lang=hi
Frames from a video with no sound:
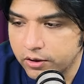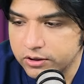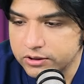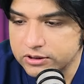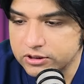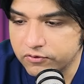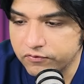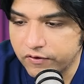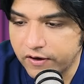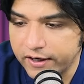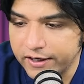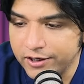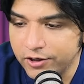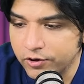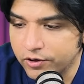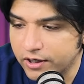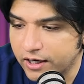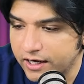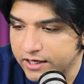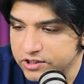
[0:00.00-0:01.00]
और सफाई
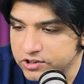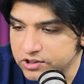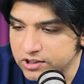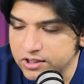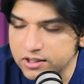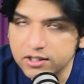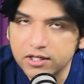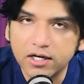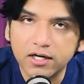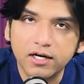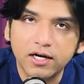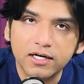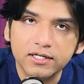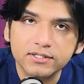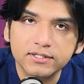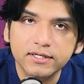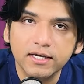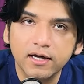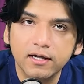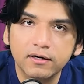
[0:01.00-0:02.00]
और हाइजीन का
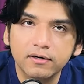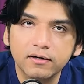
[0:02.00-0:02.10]
खास ख्याल